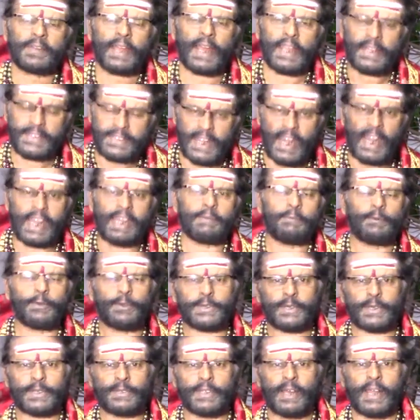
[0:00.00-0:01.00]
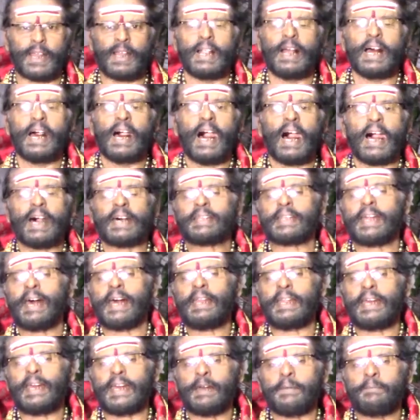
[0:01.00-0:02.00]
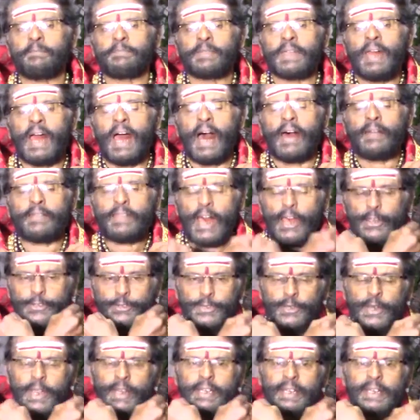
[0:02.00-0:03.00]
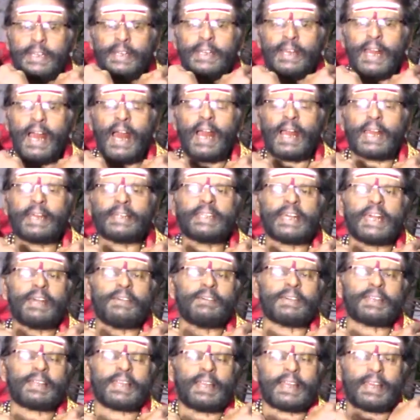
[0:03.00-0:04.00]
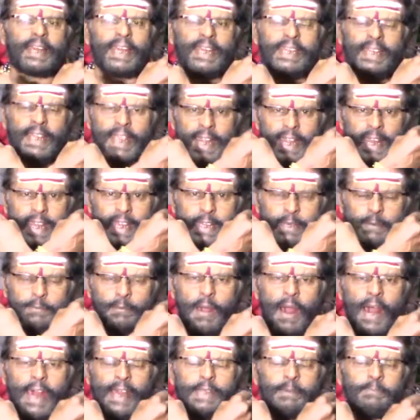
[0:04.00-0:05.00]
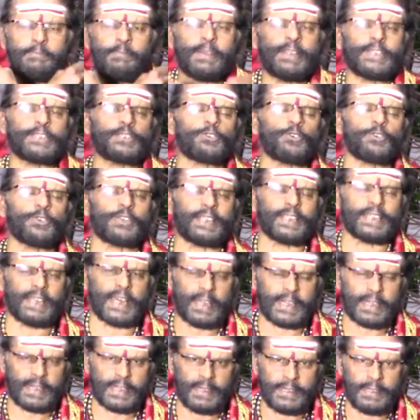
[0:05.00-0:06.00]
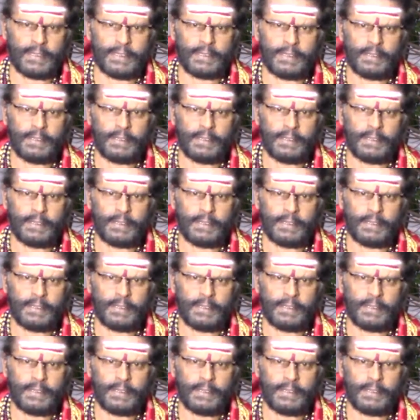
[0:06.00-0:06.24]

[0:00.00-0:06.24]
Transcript: கட்டளை போட்டிருந்தான் அதனாலே அந்த அசுரனுக்காக தேவர்கள் கைகளை மாறி பிடித்து குட்டினார்கள்